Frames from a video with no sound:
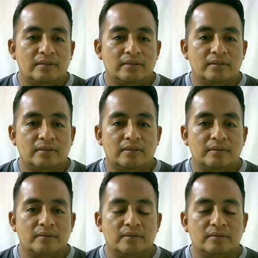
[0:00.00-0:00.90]

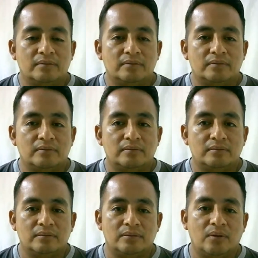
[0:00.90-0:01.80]
Y
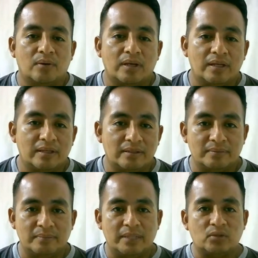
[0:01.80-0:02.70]
lo que
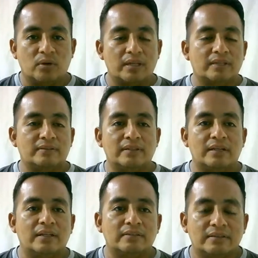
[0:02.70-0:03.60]
me toca
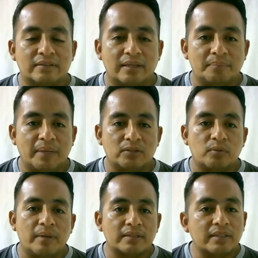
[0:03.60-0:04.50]
decirles es que va a
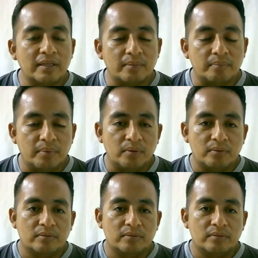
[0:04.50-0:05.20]
tomar tiempo